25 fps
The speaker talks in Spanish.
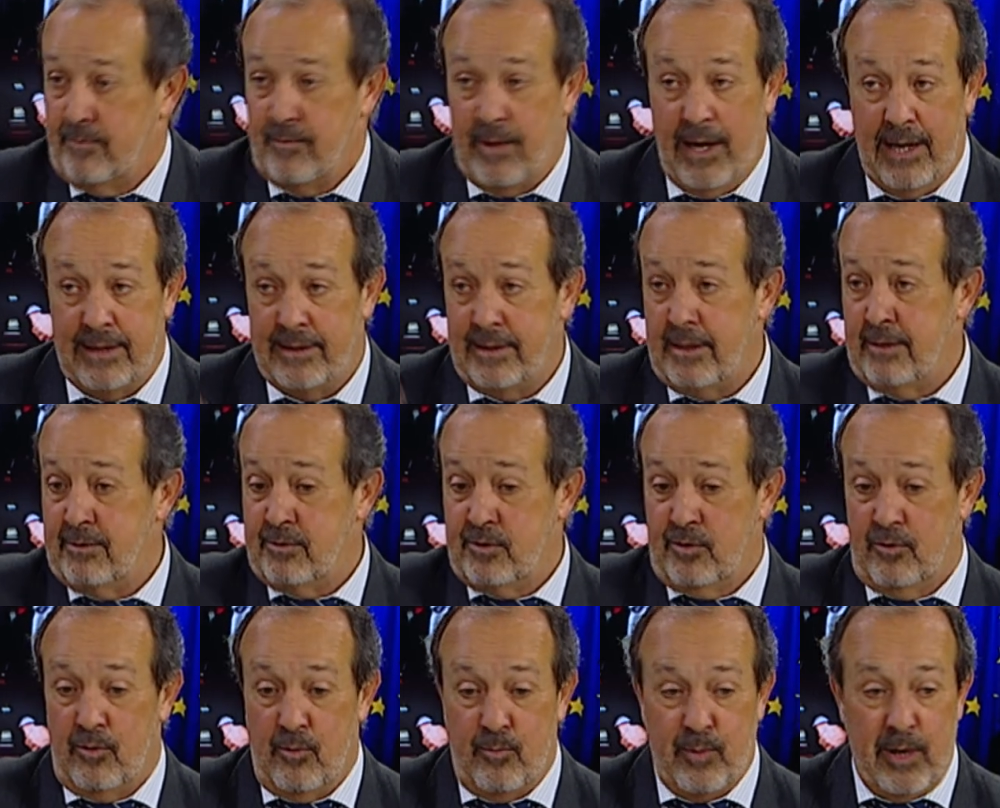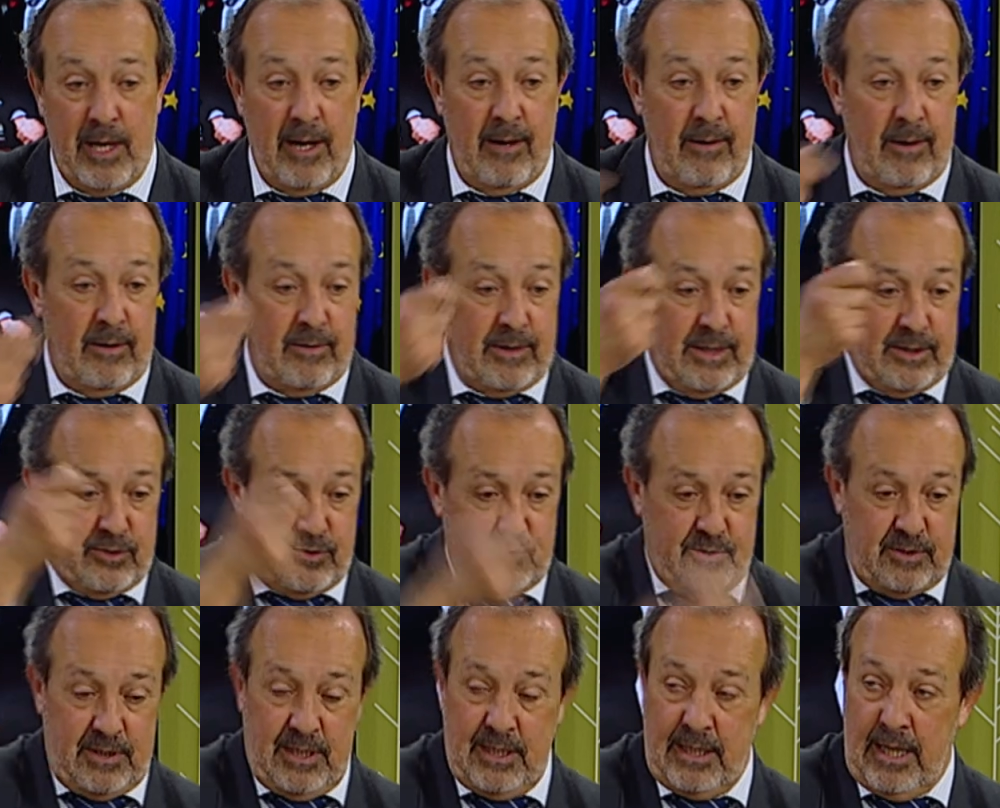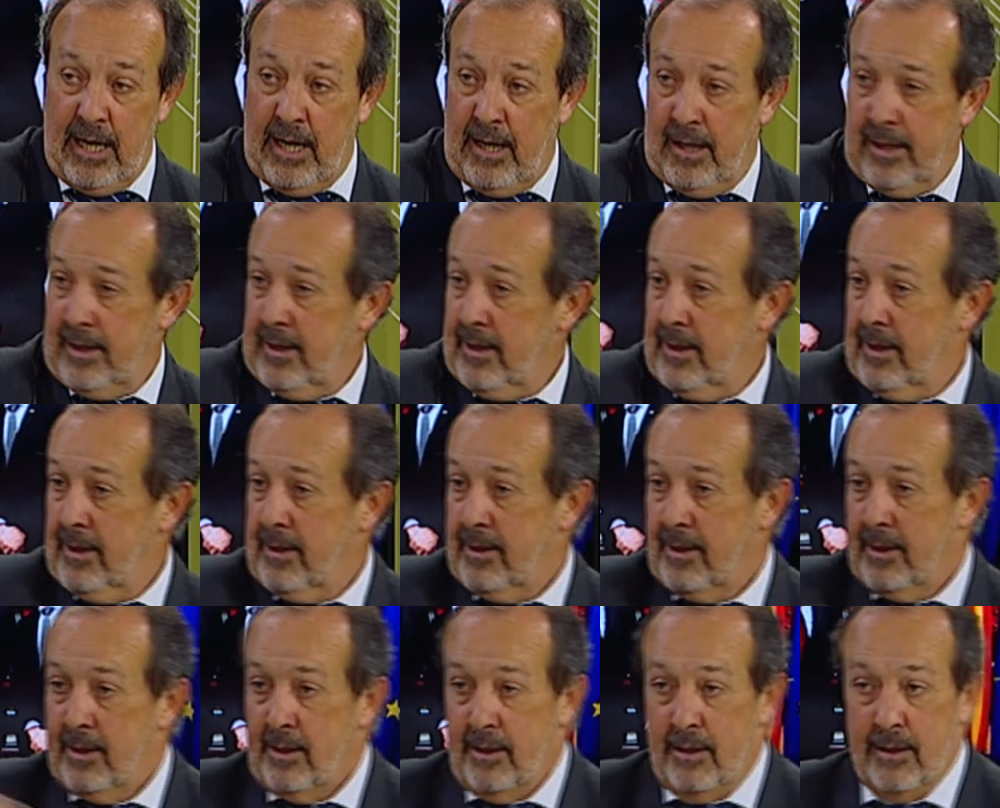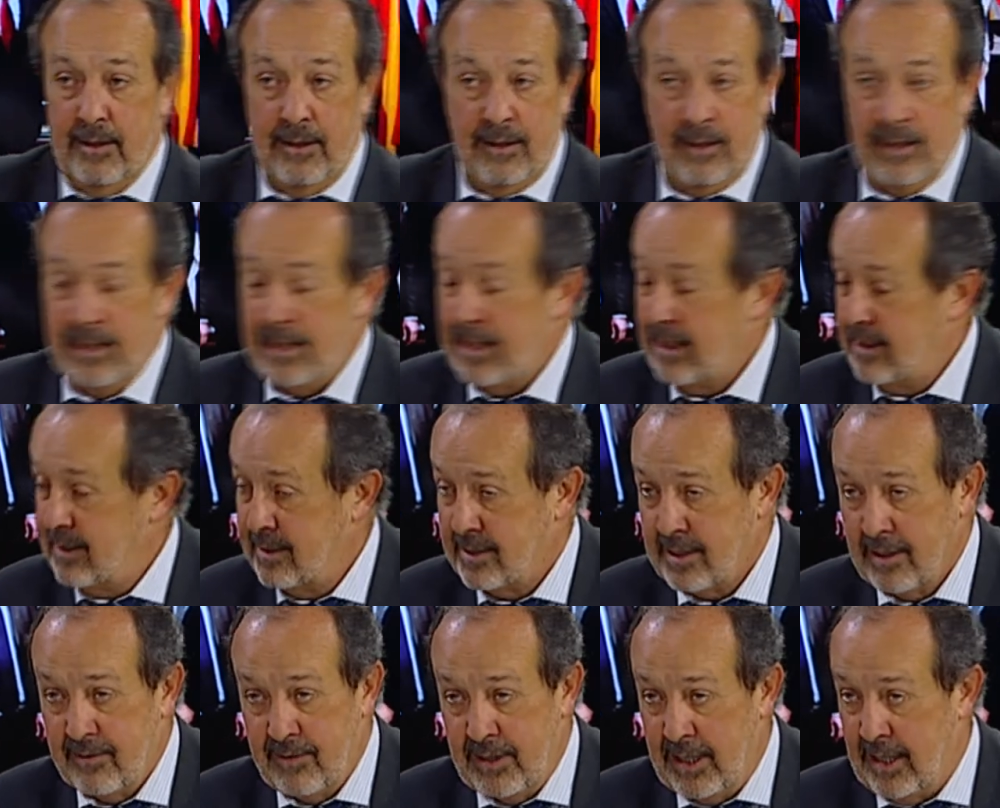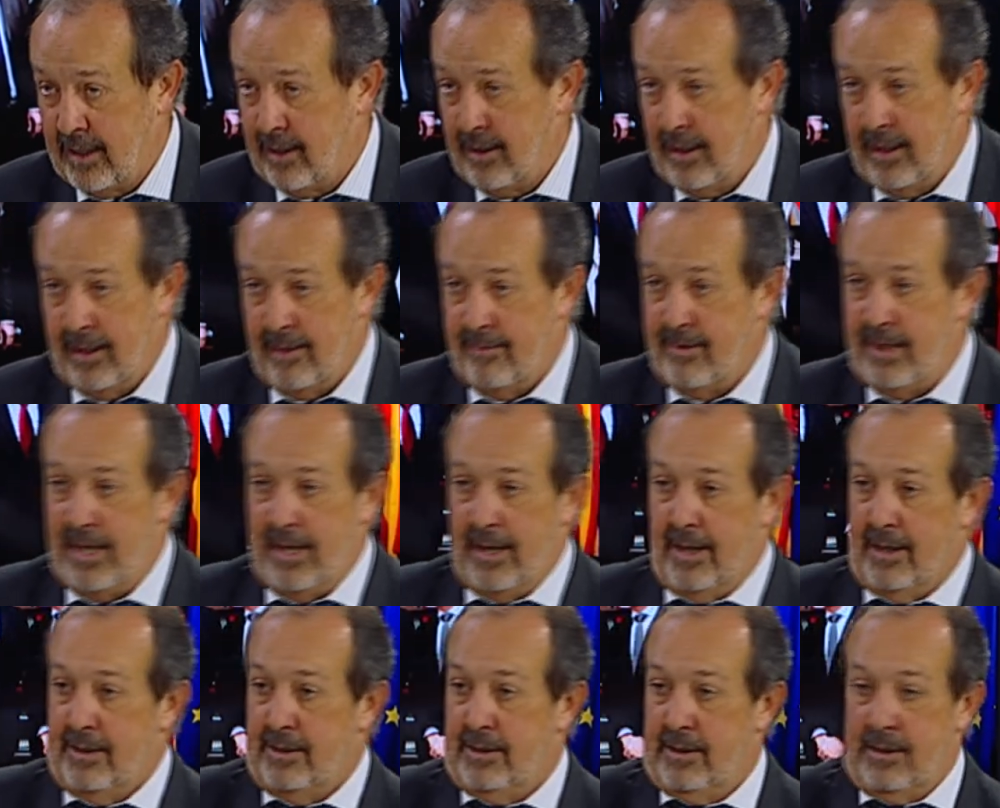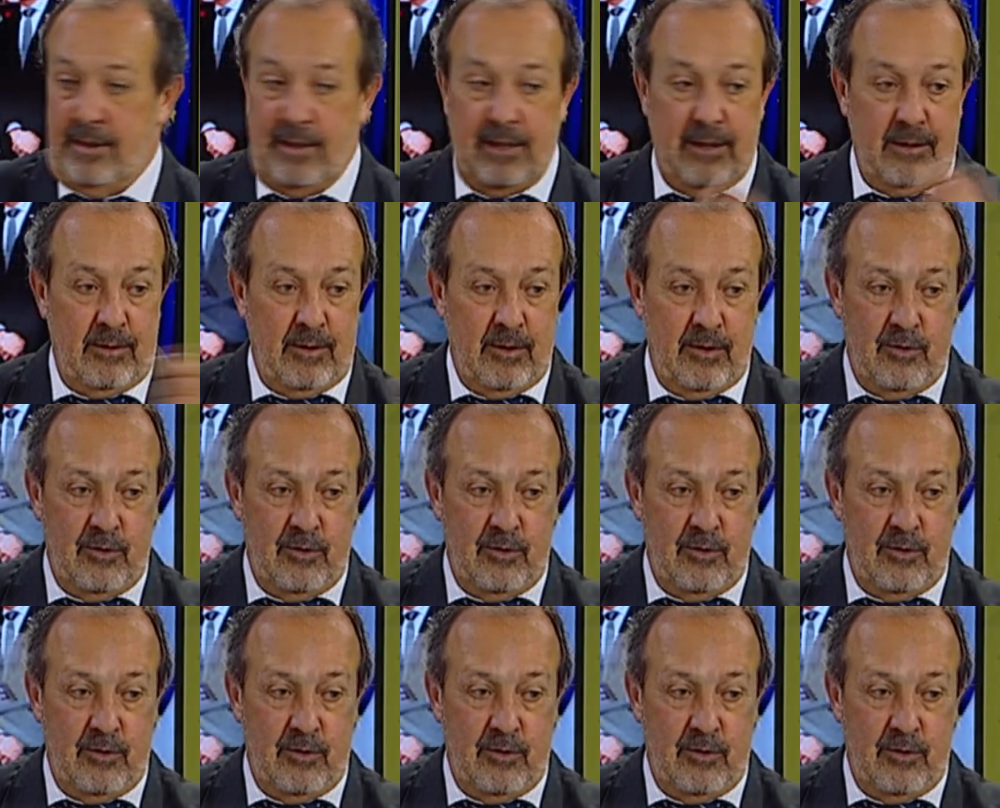Antes yo compraba una sociedad y nadie sabía que era mía. Y,